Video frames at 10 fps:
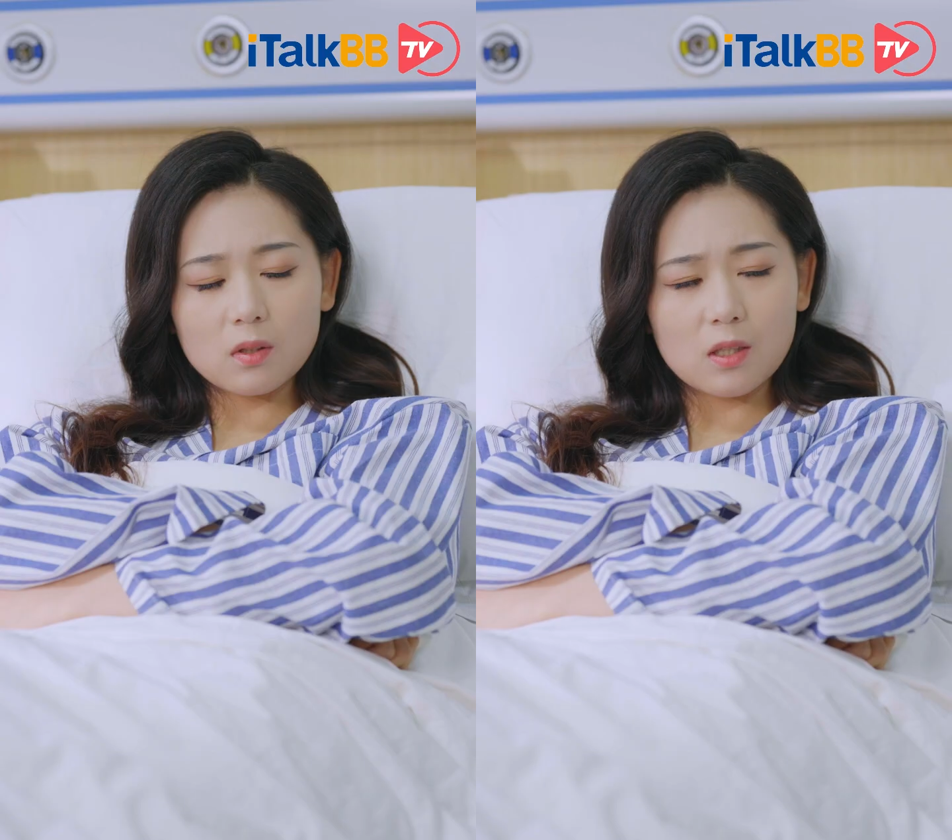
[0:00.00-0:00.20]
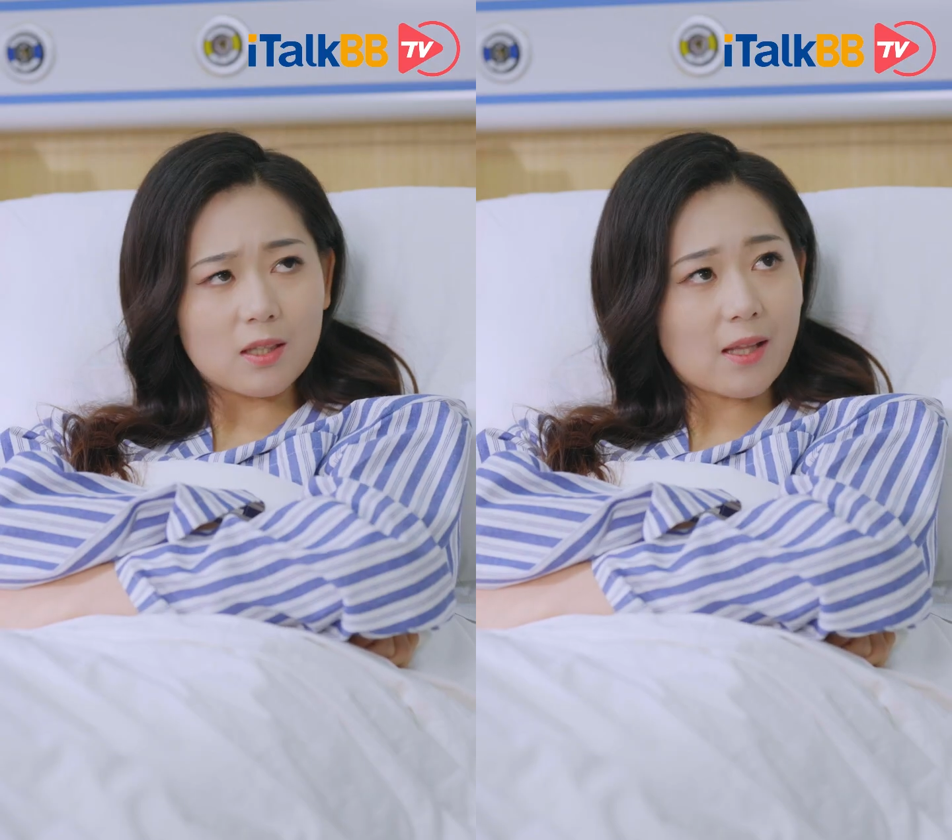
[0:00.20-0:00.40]

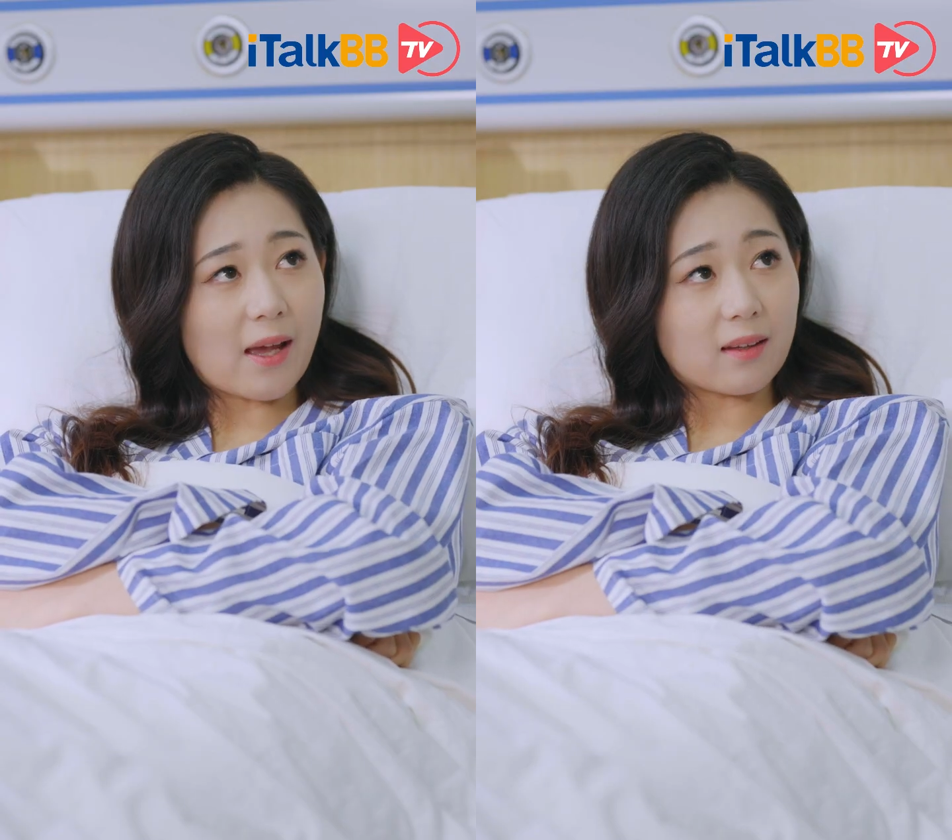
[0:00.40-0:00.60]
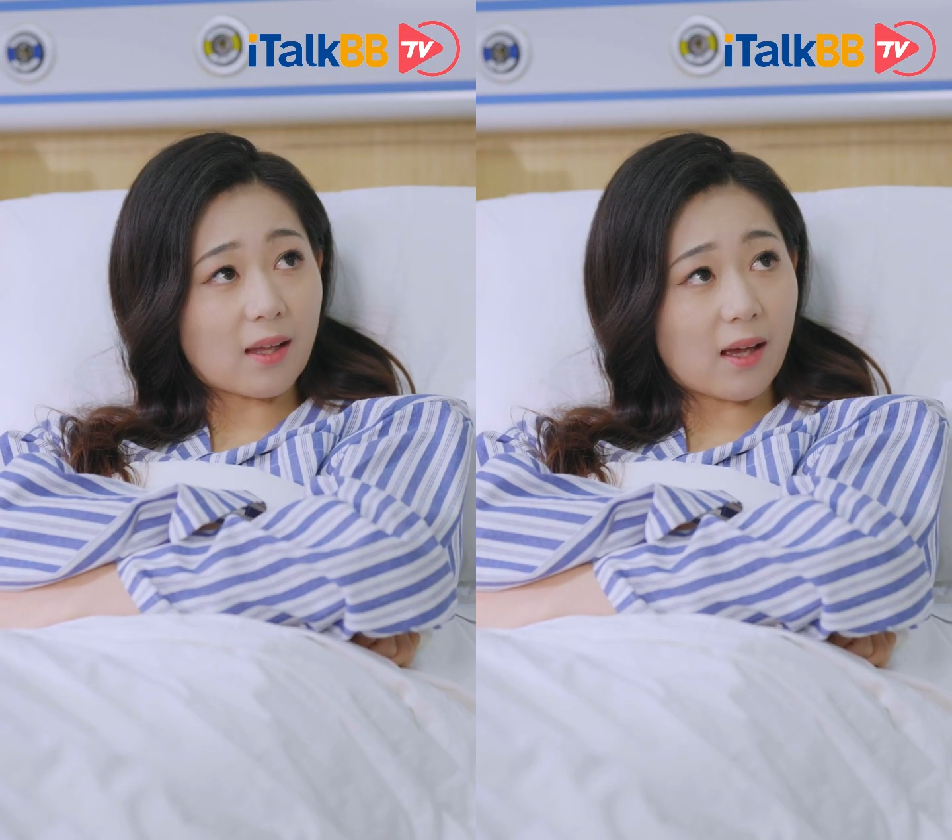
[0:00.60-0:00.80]
你
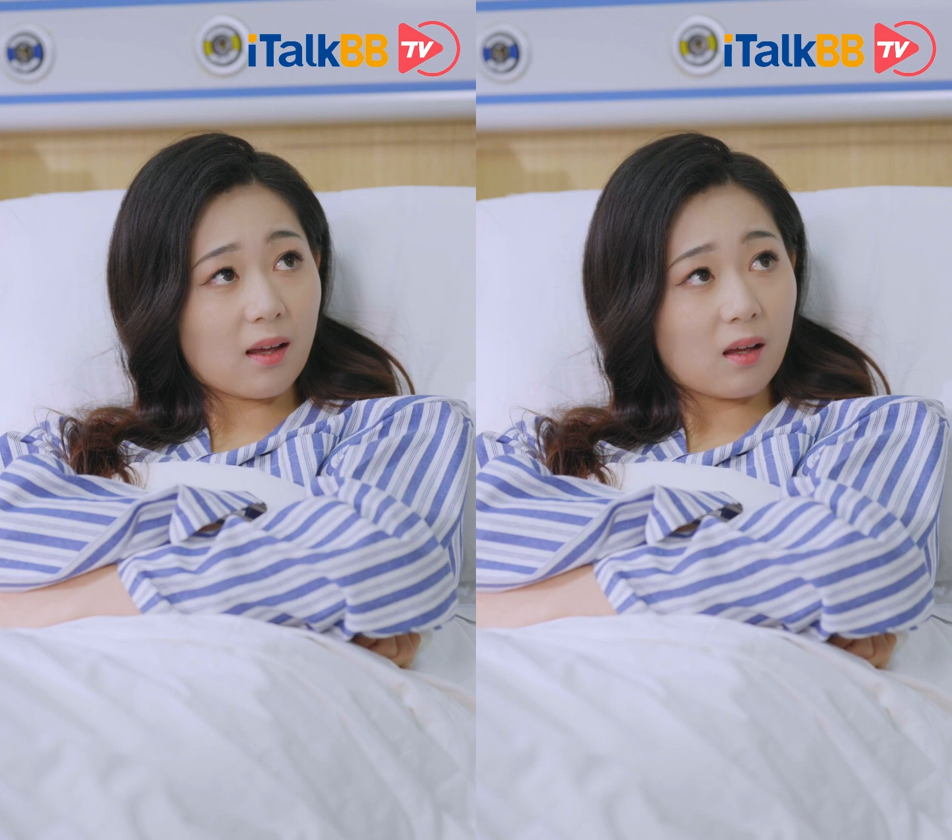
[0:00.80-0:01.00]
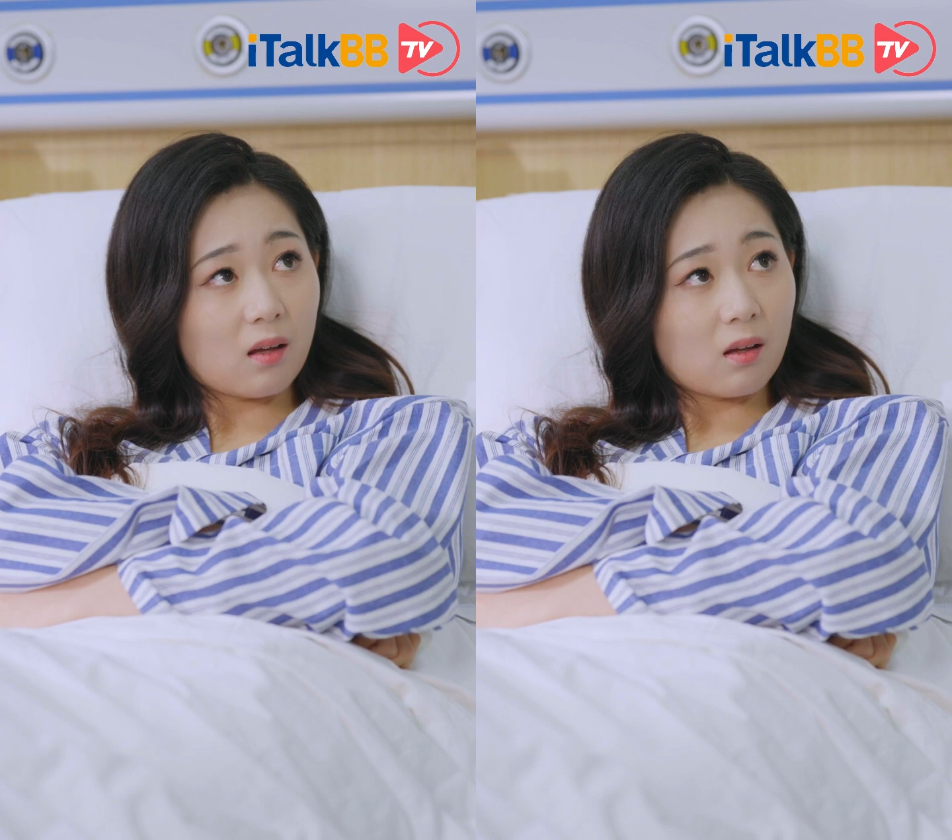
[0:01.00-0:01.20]
奶
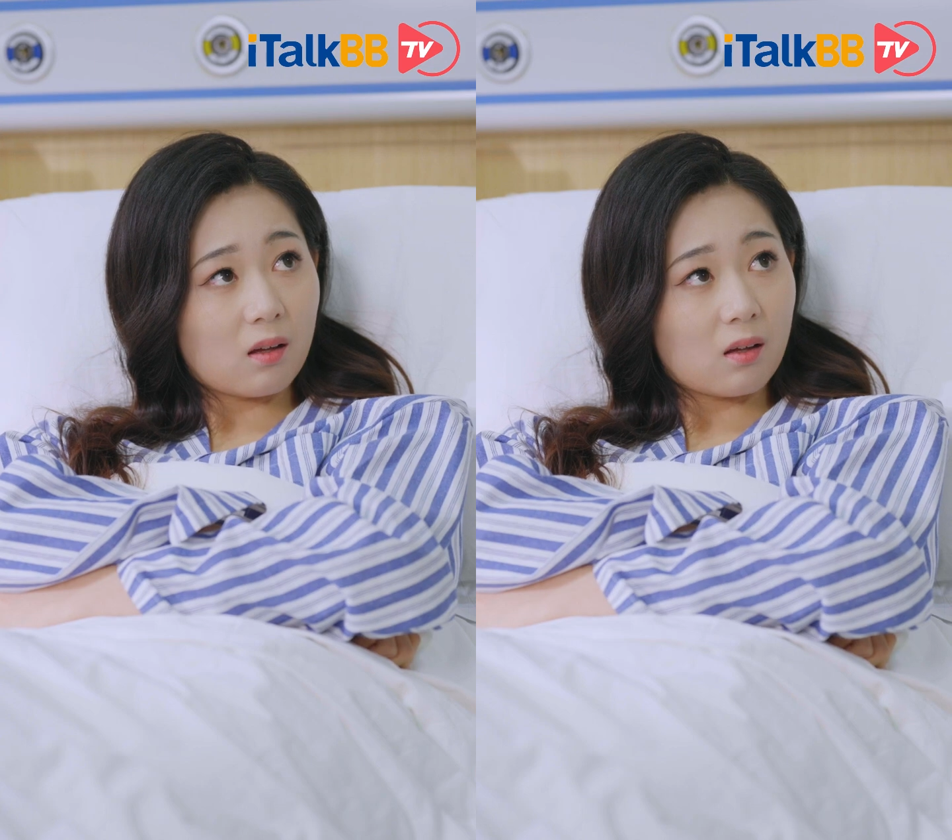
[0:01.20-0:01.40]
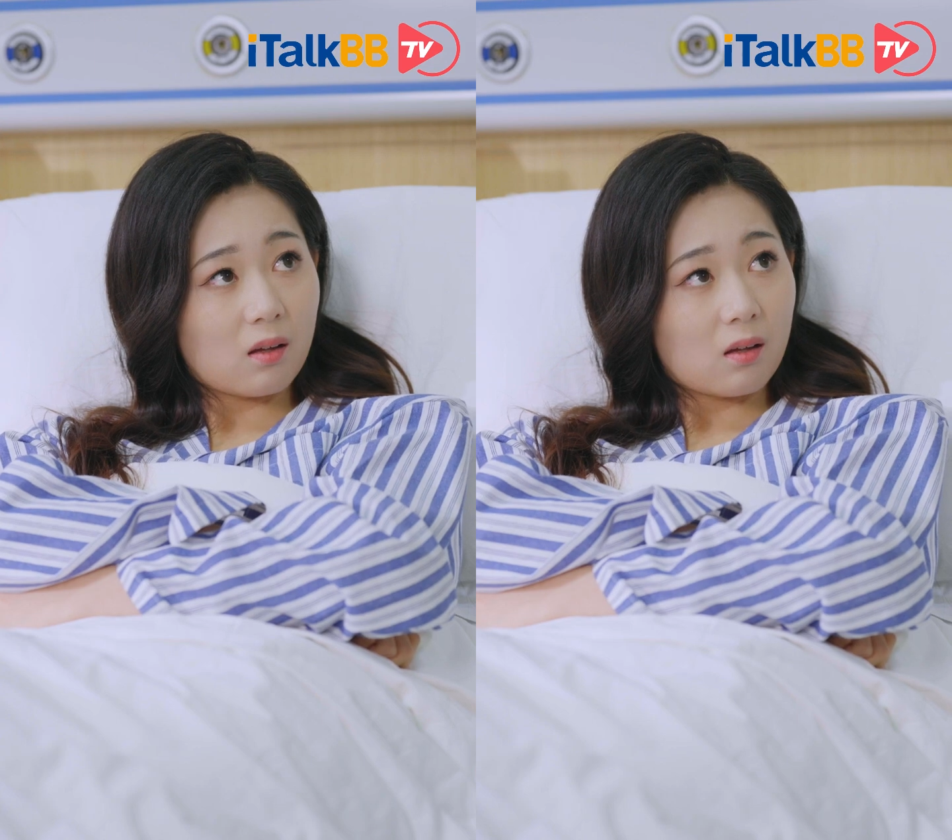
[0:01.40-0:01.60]
奶？
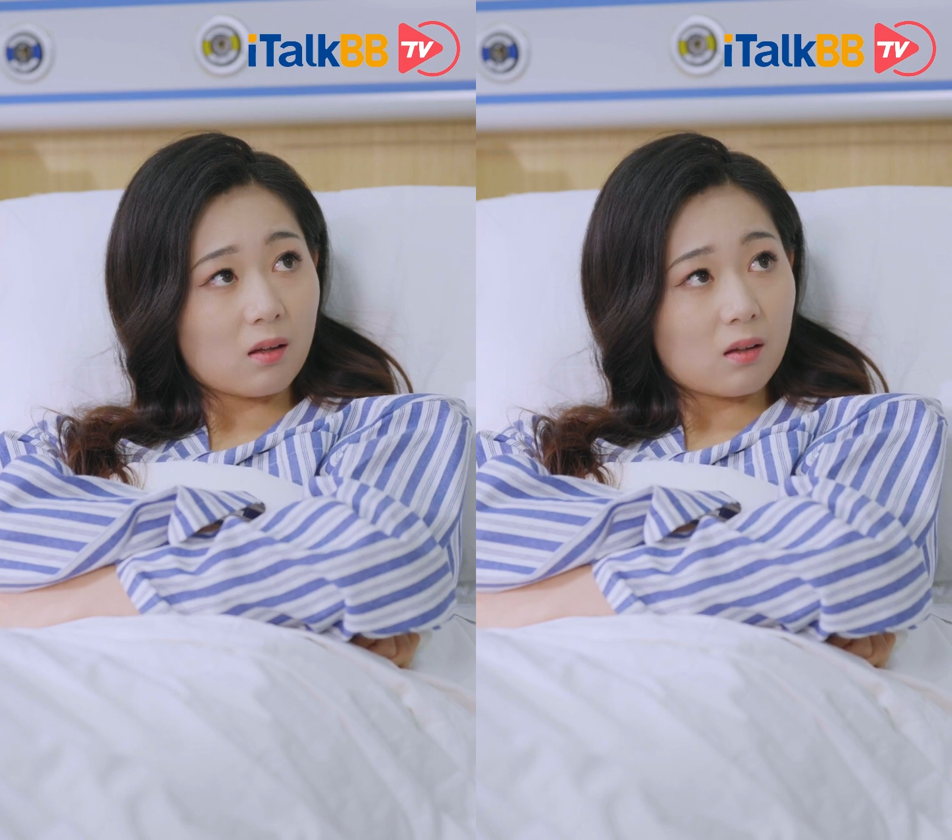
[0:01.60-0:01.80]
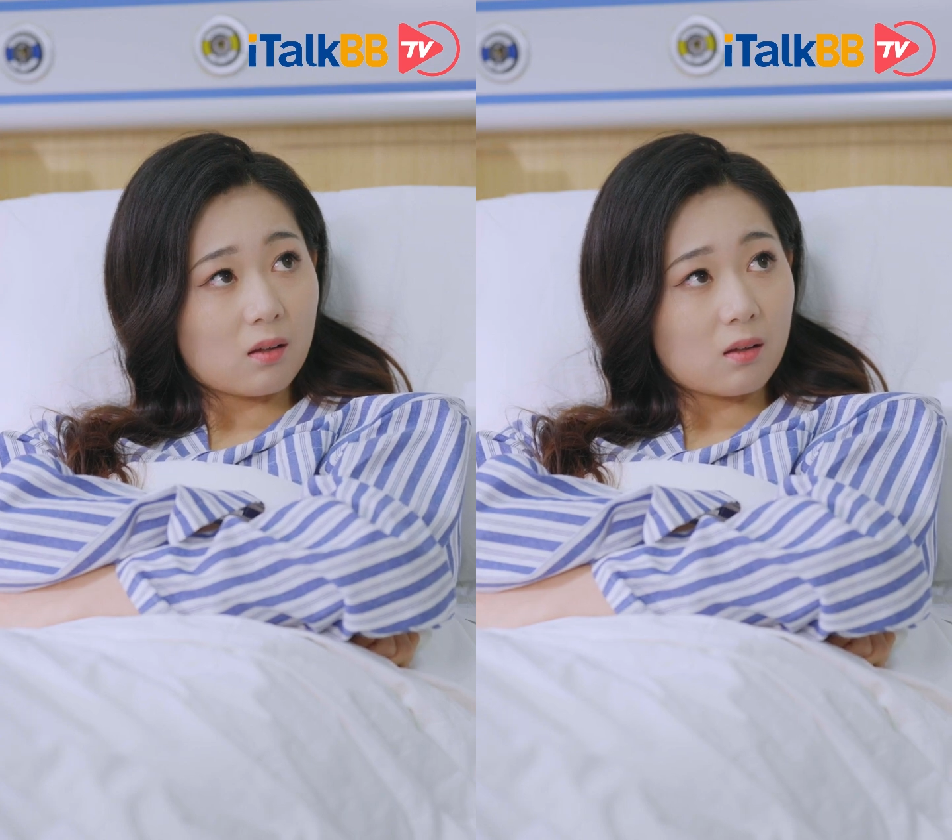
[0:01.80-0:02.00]

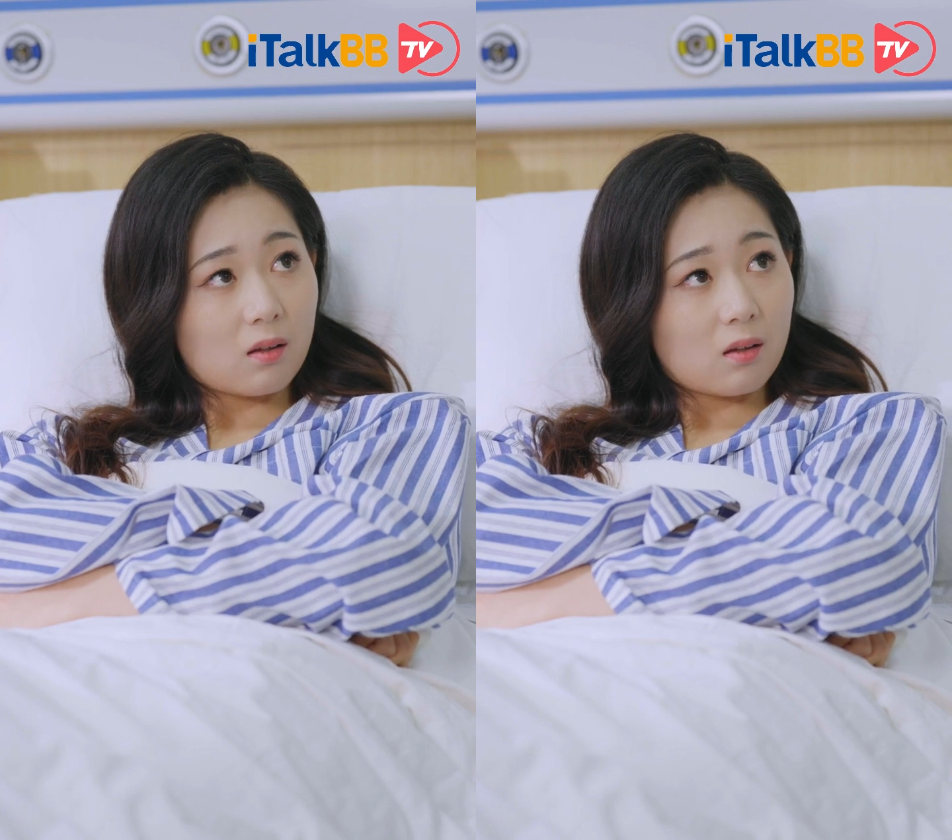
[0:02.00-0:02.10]
对，